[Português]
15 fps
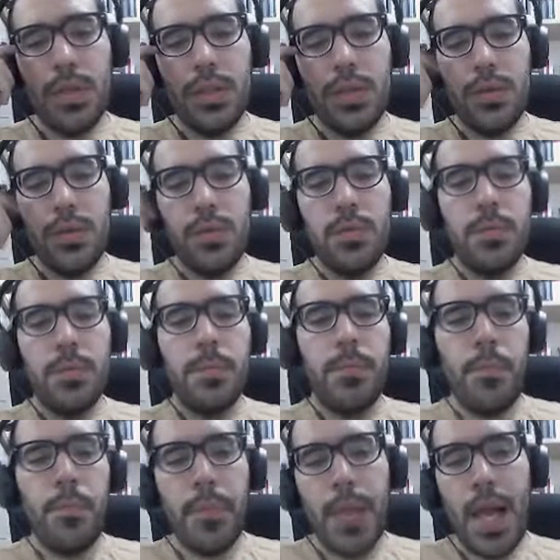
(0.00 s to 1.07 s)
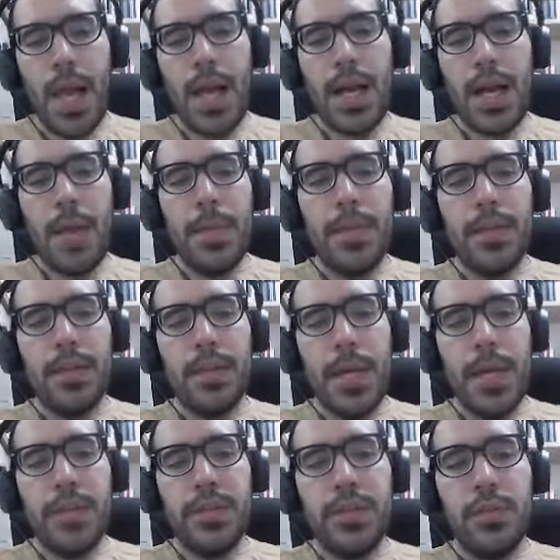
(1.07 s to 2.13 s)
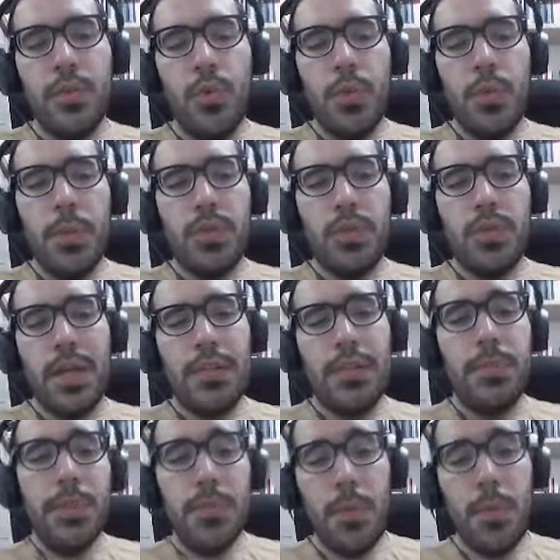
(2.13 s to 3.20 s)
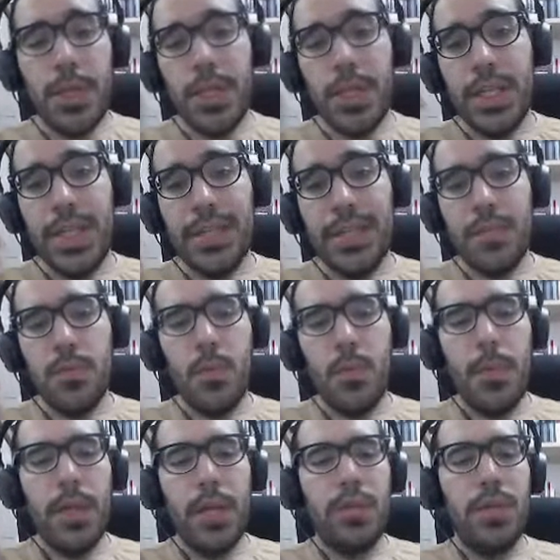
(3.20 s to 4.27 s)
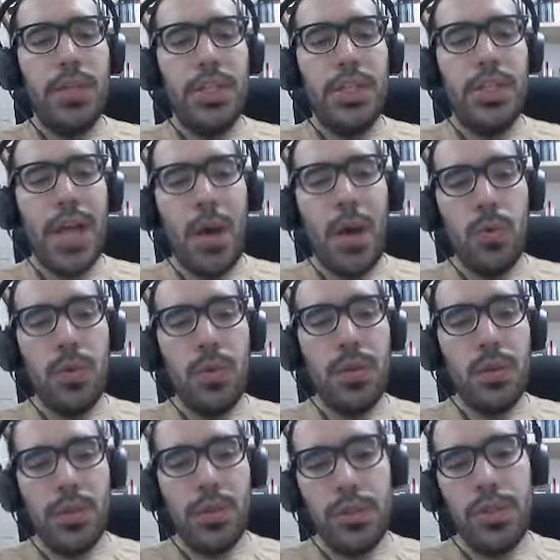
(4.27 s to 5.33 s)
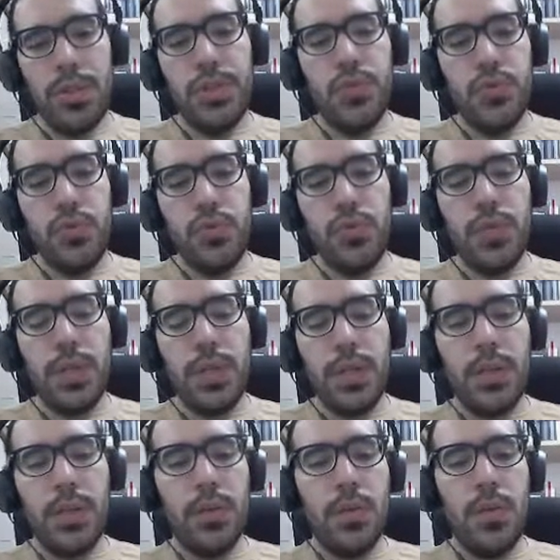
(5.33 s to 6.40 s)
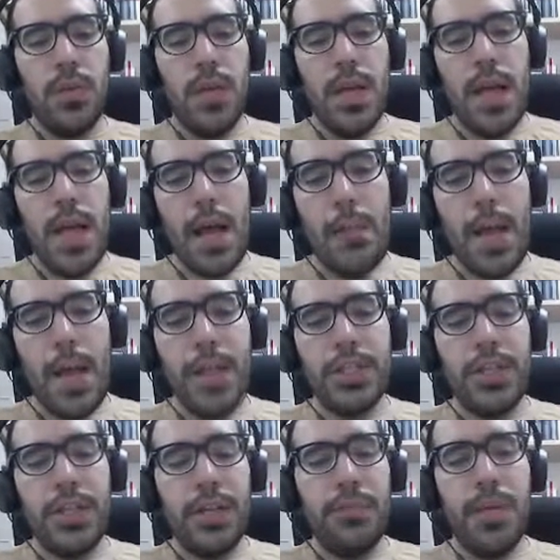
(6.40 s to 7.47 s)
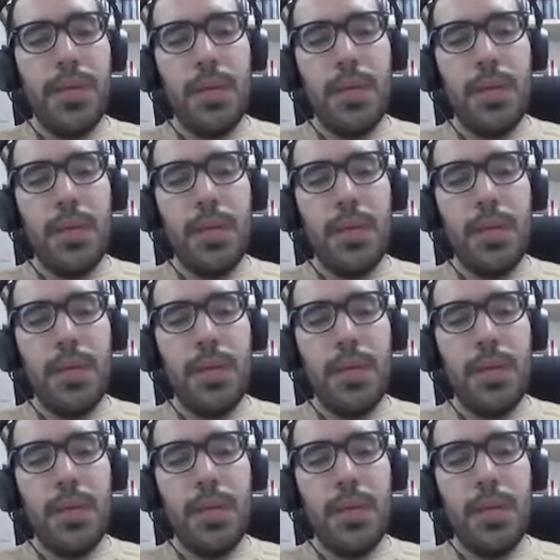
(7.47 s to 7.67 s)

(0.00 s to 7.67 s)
Então, acaba que as margens são muito pressionadas, principalmente nesse momento aí de alta de juros, né? Então a margem ela fica